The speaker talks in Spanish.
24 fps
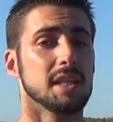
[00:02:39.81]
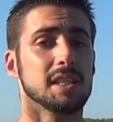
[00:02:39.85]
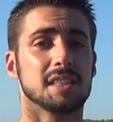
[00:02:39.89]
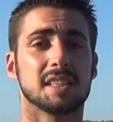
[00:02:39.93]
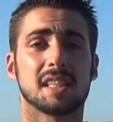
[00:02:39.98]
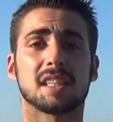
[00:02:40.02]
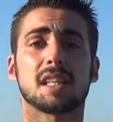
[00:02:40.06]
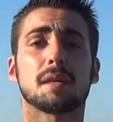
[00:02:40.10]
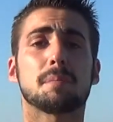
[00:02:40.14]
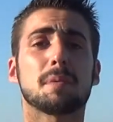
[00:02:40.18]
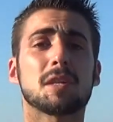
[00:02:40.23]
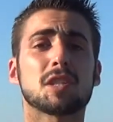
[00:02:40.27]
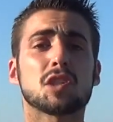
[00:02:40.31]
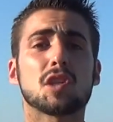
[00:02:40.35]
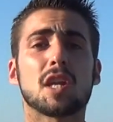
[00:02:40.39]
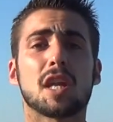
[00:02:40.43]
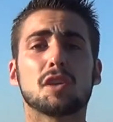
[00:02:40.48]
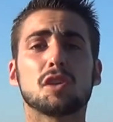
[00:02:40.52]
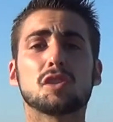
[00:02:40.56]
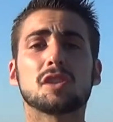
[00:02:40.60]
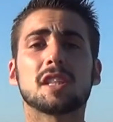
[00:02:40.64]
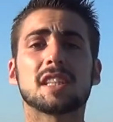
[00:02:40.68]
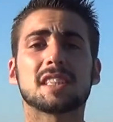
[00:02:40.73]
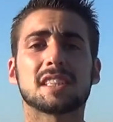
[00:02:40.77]
Si esa persona
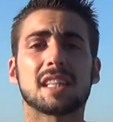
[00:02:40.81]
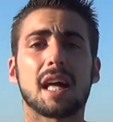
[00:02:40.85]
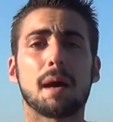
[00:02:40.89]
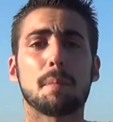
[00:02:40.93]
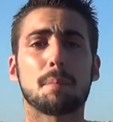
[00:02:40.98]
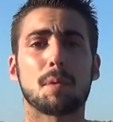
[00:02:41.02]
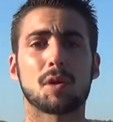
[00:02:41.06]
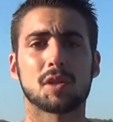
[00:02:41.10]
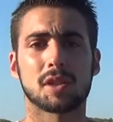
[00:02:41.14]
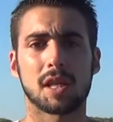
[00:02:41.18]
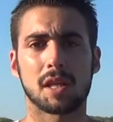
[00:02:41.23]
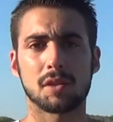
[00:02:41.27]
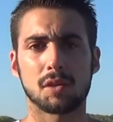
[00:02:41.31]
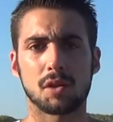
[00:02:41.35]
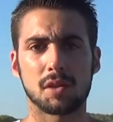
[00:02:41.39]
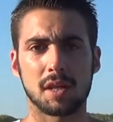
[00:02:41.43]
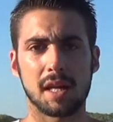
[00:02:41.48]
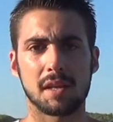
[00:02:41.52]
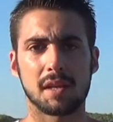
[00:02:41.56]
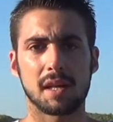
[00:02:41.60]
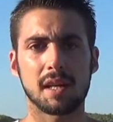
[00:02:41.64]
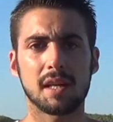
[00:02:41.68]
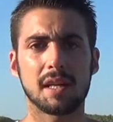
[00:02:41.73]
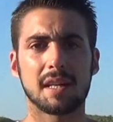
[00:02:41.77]
no te está aportando
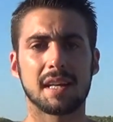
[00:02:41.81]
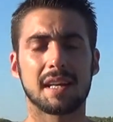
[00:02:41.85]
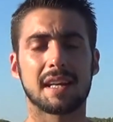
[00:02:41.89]
nada,